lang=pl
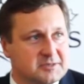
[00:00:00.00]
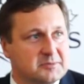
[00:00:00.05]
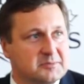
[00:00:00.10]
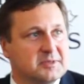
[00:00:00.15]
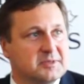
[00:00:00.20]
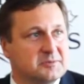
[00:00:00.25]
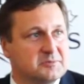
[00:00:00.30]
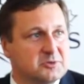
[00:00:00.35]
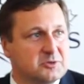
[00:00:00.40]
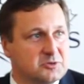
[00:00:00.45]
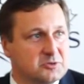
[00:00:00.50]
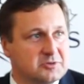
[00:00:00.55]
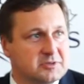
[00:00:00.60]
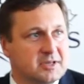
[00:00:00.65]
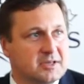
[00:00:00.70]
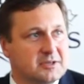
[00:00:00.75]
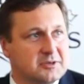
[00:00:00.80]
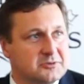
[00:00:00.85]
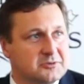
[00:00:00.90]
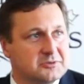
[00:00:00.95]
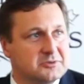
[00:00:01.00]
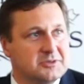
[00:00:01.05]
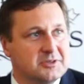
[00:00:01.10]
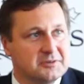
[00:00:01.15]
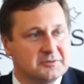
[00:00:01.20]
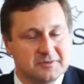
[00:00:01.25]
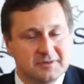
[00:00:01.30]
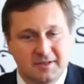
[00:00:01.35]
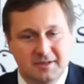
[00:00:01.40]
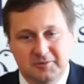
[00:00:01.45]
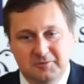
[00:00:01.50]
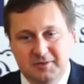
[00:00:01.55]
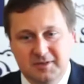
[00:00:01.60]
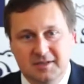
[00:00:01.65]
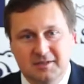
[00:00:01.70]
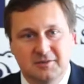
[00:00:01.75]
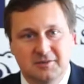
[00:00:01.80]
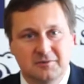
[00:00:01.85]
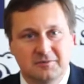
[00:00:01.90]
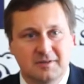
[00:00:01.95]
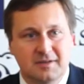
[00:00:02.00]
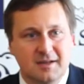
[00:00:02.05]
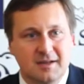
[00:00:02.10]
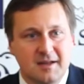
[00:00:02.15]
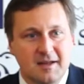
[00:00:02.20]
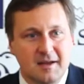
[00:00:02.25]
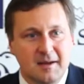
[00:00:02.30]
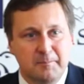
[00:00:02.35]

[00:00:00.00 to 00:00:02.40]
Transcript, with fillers: to będą krótkie, kilkudniowe, weekendowe